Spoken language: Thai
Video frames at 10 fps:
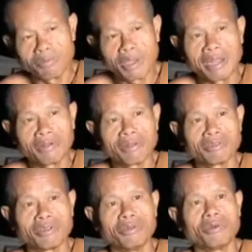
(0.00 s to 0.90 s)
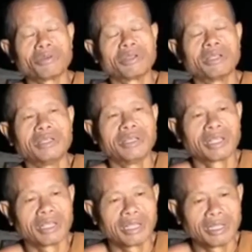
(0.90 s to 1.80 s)
ตอนไปมันก็สนุก
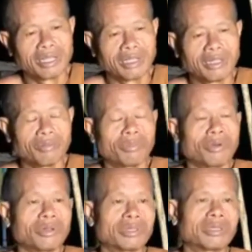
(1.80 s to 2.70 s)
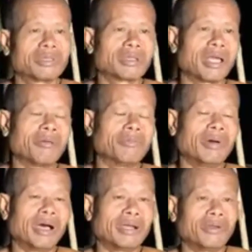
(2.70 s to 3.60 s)
พอก
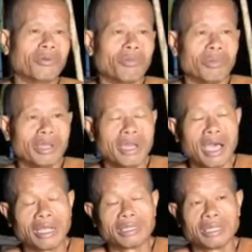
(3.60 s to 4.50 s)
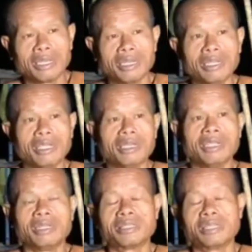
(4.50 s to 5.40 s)
ลับมาถูกเมียด่าติดห
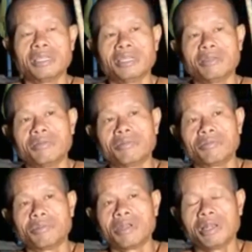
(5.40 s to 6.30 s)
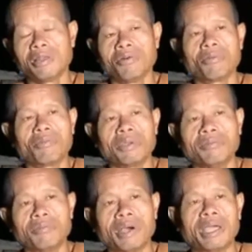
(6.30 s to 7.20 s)
นี้ติดสินเป็นโรค
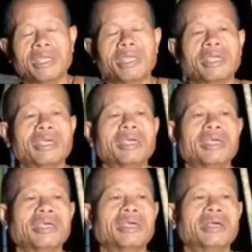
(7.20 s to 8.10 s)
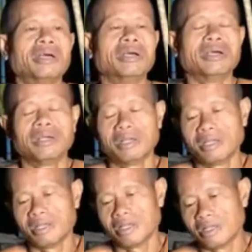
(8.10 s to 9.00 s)
เป็นภัยเอ
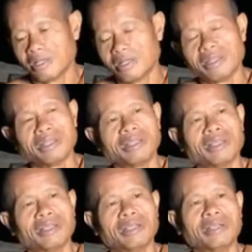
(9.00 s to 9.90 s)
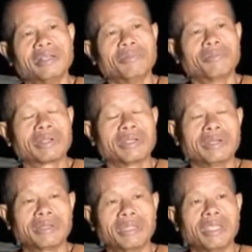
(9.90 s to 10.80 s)
อเออ
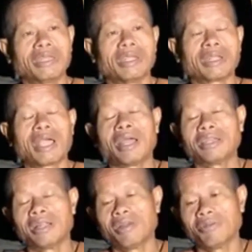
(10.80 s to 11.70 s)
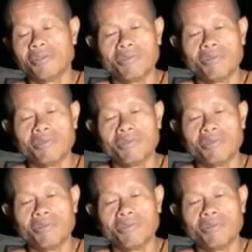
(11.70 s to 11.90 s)
เกิดเหตุในการทะ